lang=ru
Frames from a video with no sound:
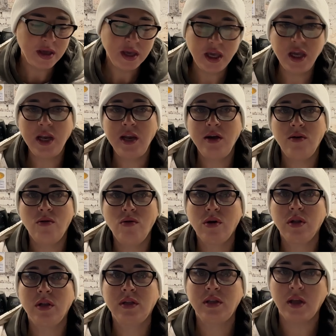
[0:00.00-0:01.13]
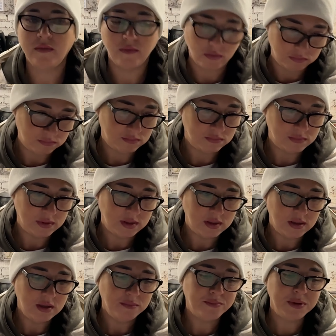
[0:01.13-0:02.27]
или около того.
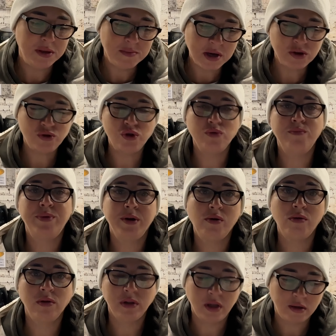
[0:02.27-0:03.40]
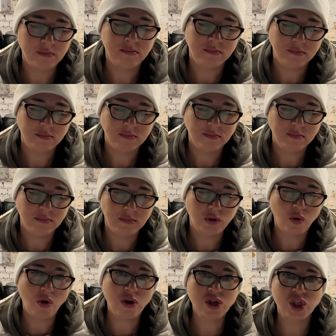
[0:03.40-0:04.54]
Понимаешь, в чем прикол, да?
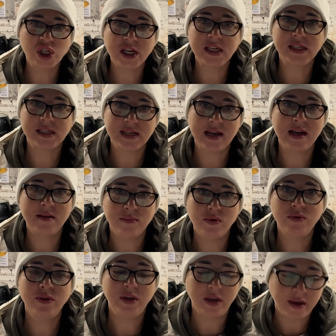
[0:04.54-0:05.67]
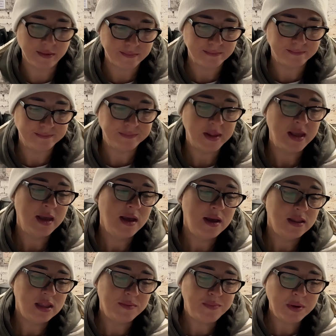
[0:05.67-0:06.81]
То же самое.
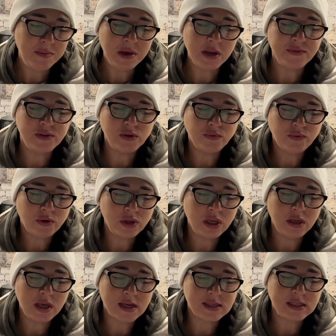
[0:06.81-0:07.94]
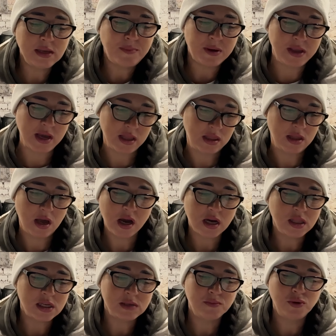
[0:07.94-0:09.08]
На примере все вроде ясно и понятно, а
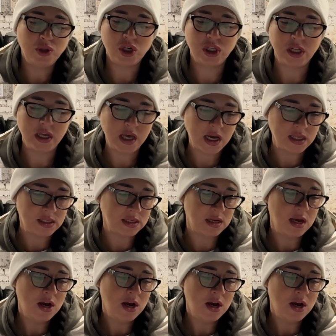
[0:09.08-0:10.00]
когда смотришь на яйца,